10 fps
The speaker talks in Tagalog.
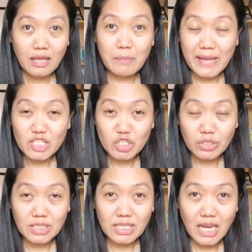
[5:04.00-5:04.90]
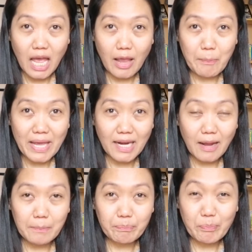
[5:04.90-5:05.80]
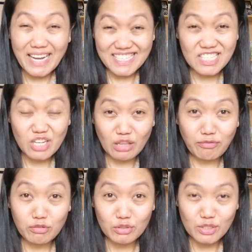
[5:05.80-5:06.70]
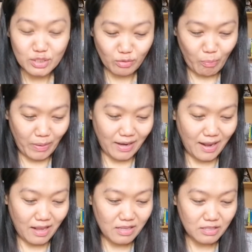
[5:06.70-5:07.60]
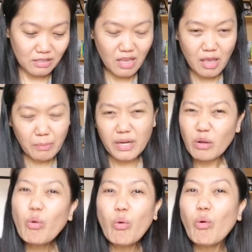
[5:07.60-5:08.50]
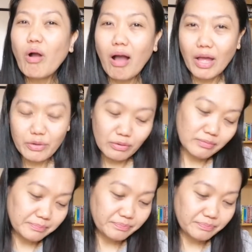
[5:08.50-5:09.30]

he mentioned na parang mga street foods, kumbaga. Parang oo nga, ano?